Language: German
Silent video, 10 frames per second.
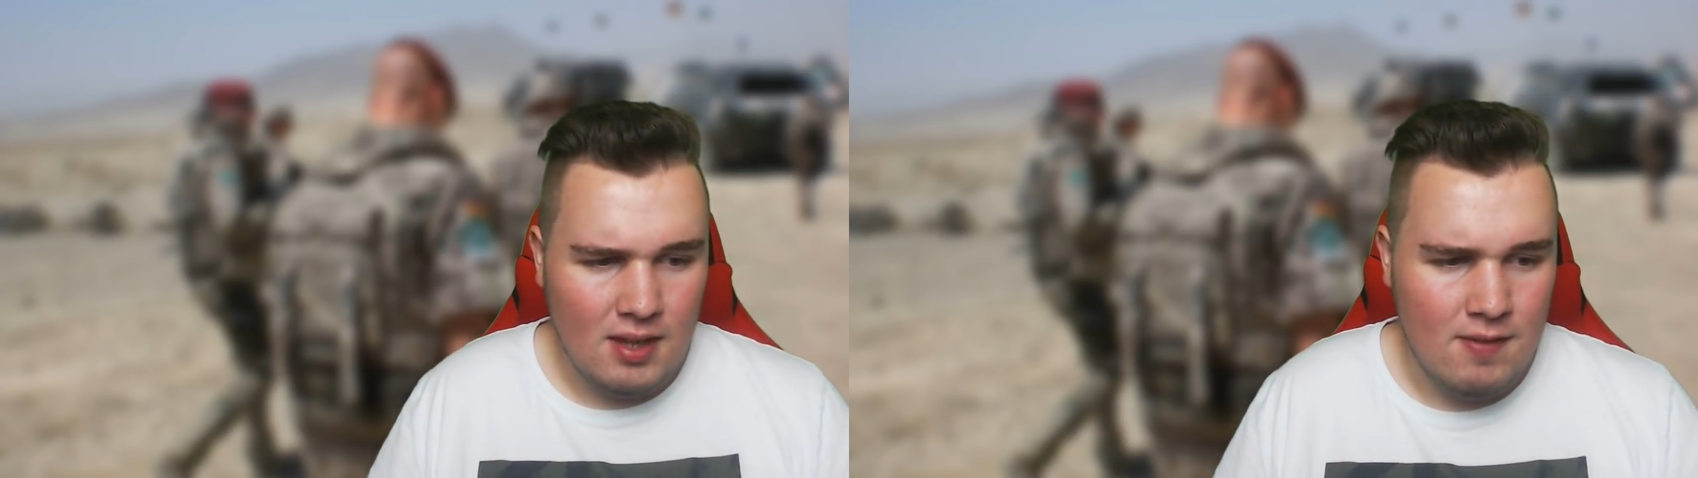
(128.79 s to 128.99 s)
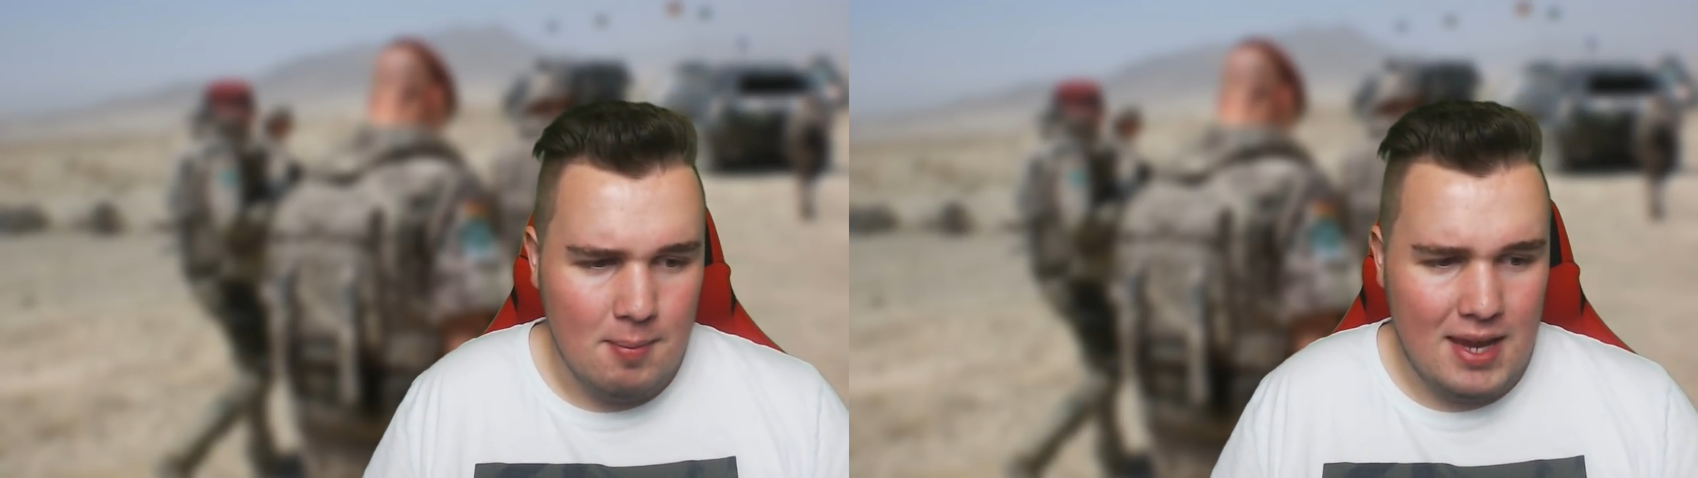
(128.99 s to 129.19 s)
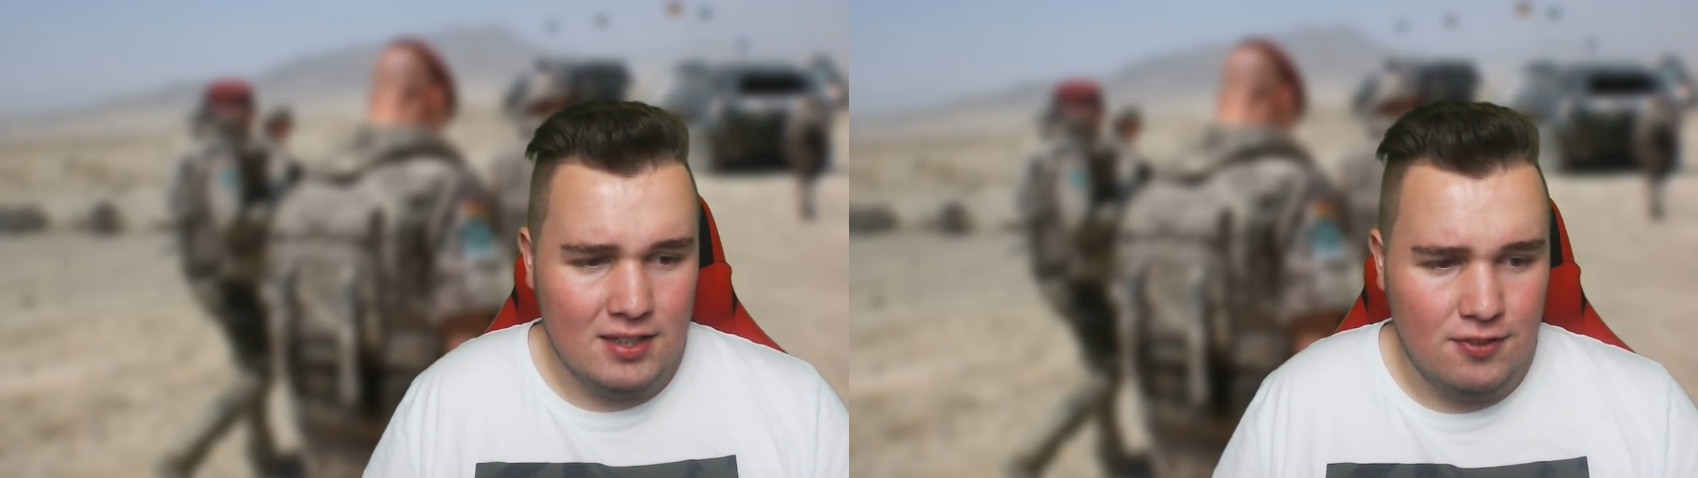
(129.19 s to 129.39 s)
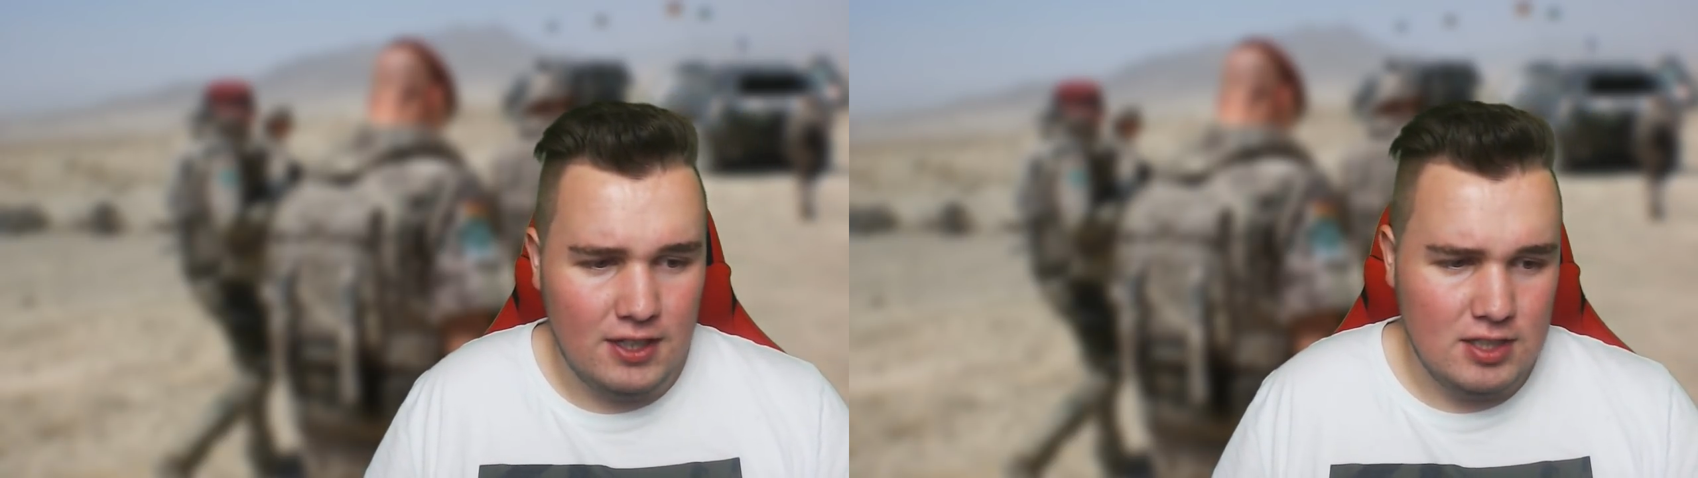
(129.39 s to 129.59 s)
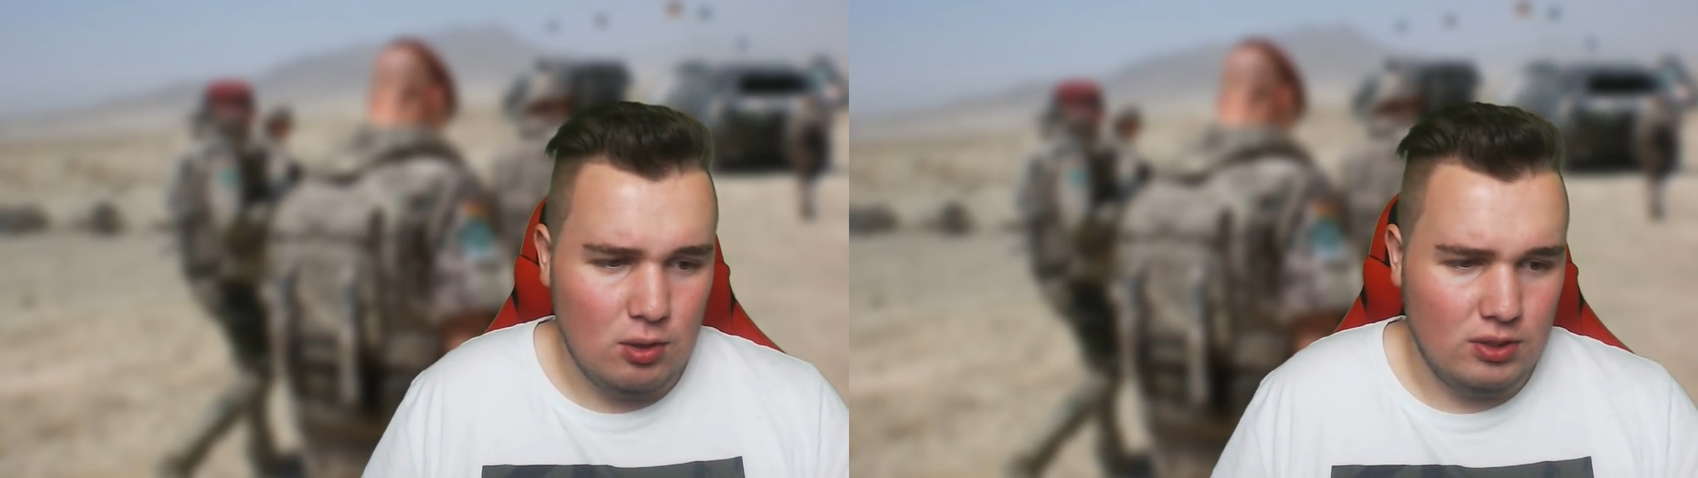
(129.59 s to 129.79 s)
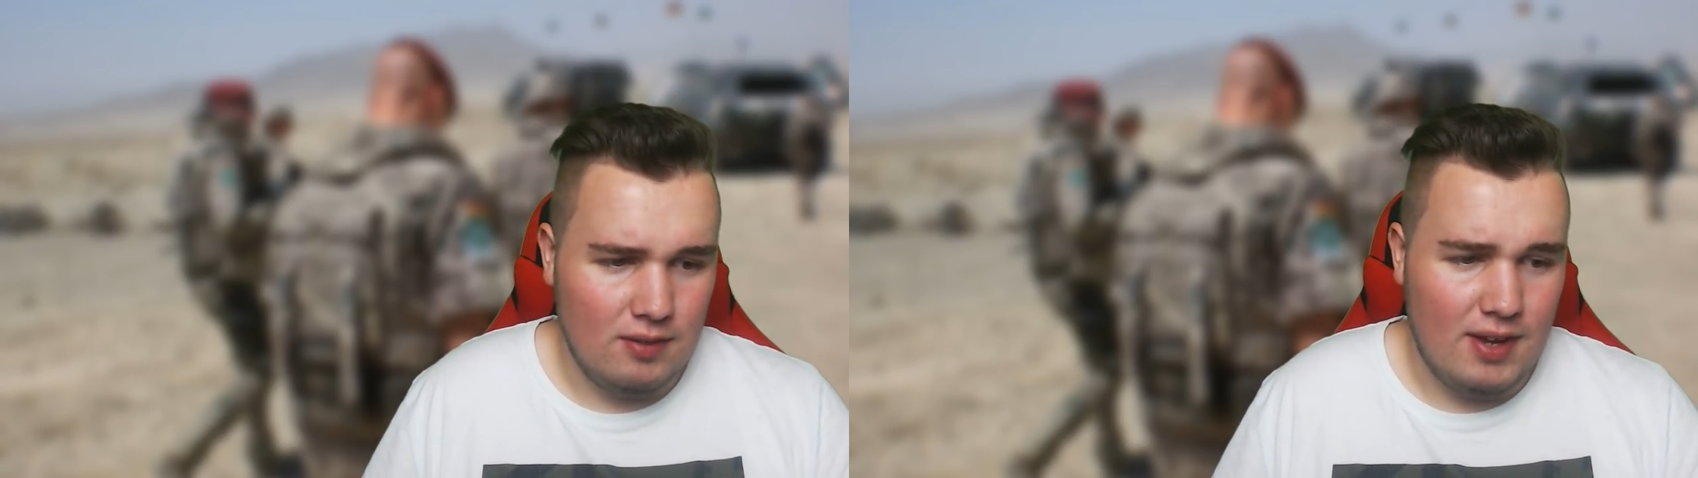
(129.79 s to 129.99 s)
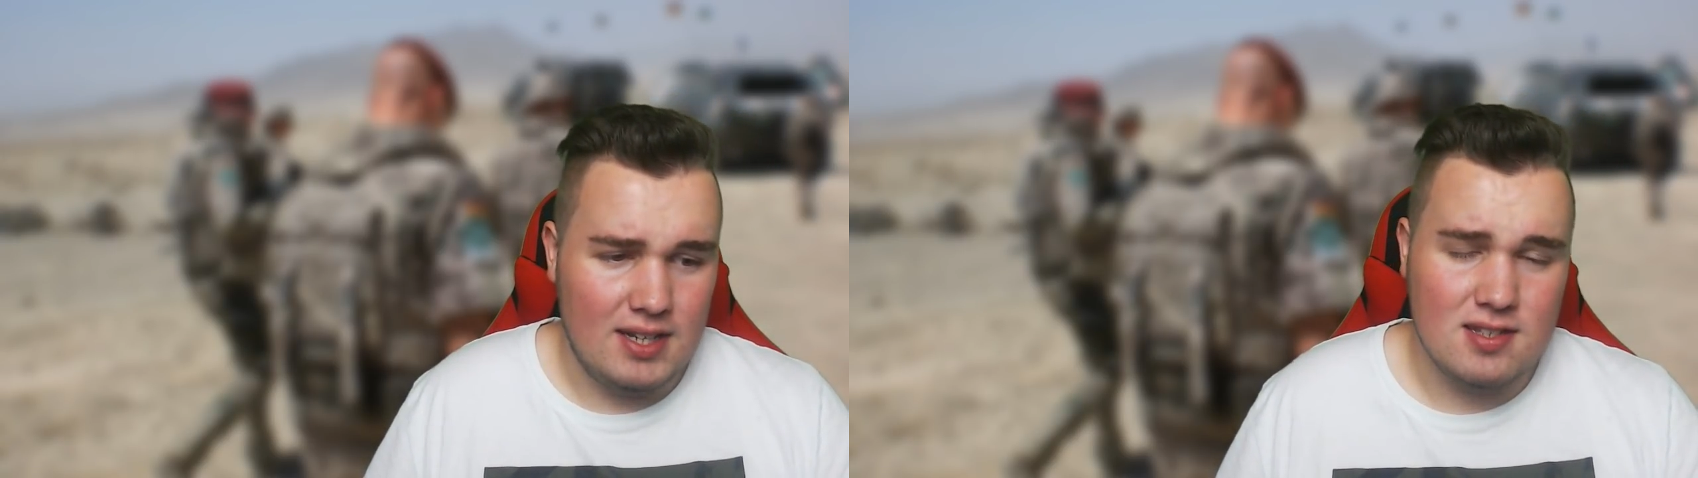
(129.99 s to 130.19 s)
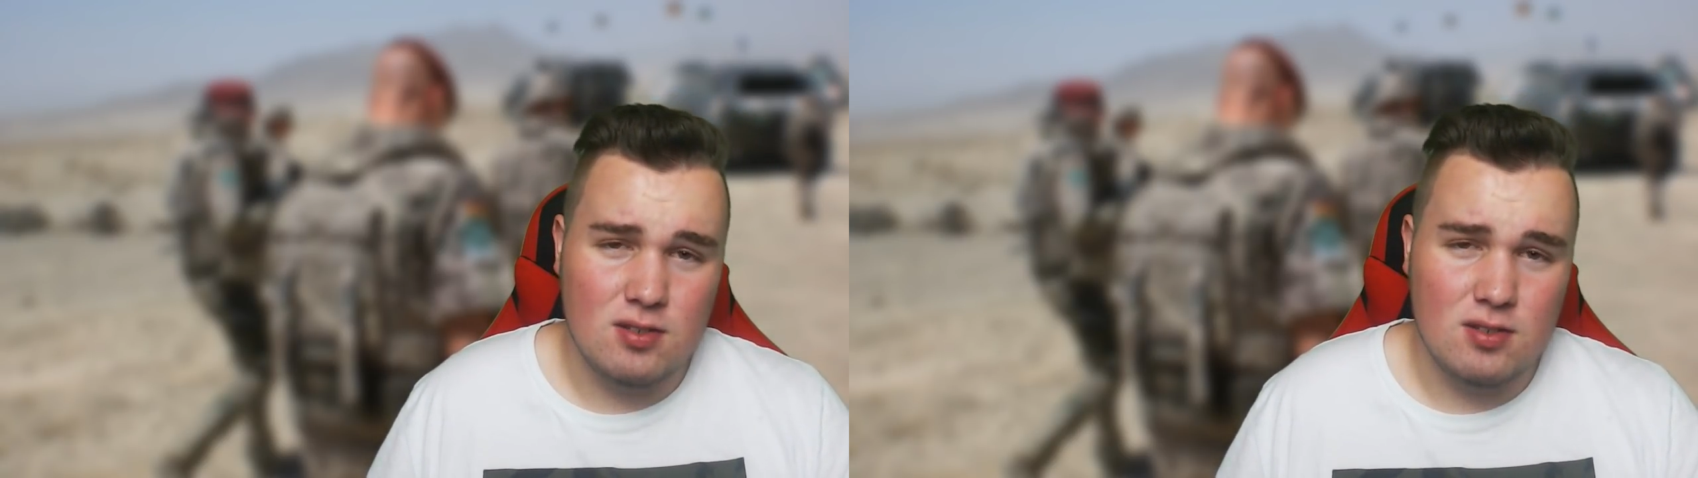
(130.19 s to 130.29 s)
wir haben echt viel getrunken. Da war das